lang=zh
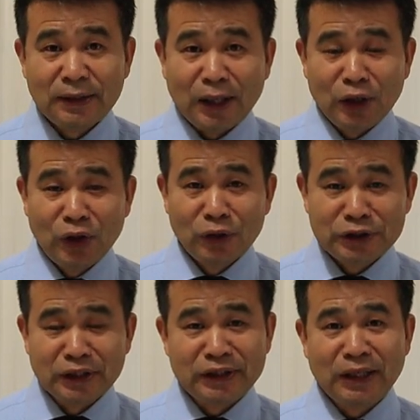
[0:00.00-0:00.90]
然后
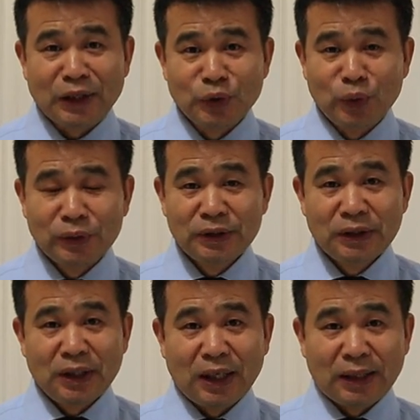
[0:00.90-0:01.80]
圣灵的感动
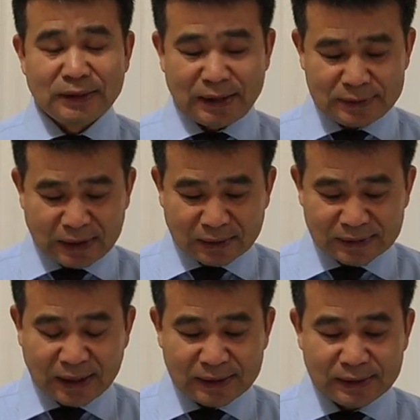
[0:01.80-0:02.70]
啊，在想
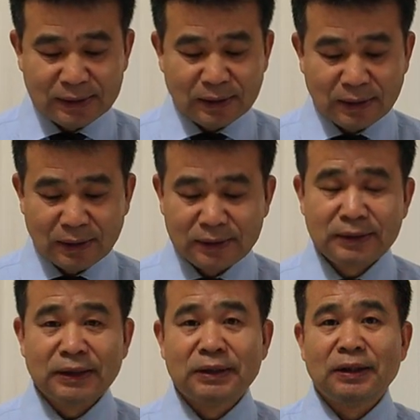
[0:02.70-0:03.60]
在这个
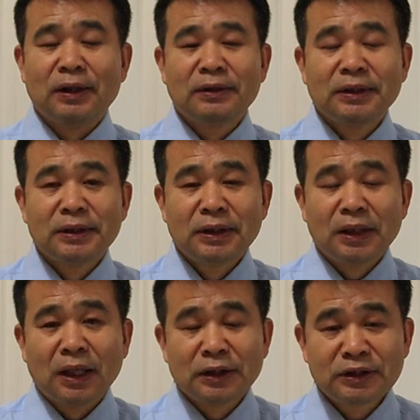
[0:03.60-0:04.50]
这个
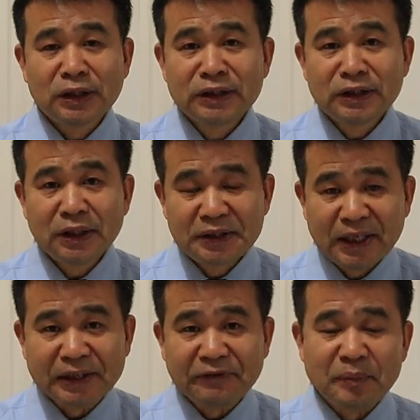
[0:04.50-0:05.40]
啊圣经的
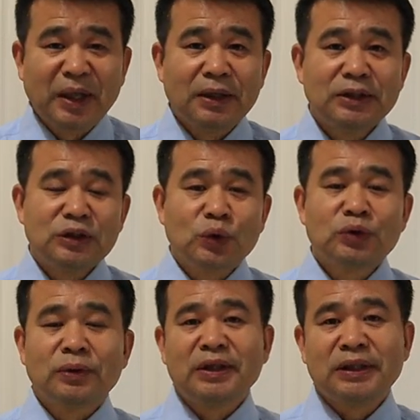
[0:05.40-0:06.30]
真理方面有
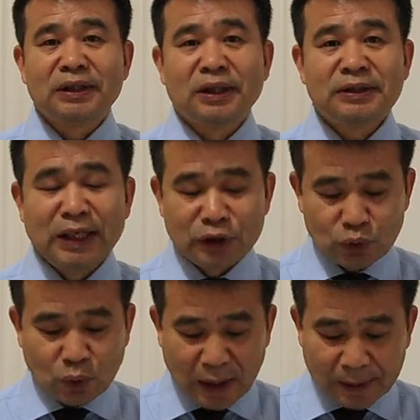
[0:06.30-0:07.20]
所这个建
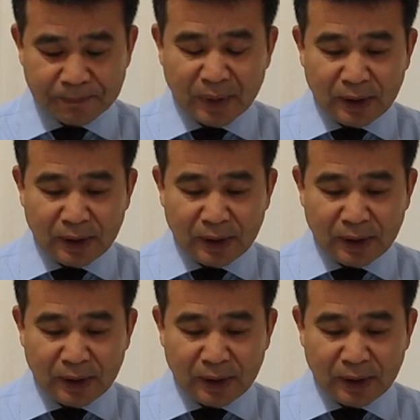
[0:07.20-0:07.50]
树哈。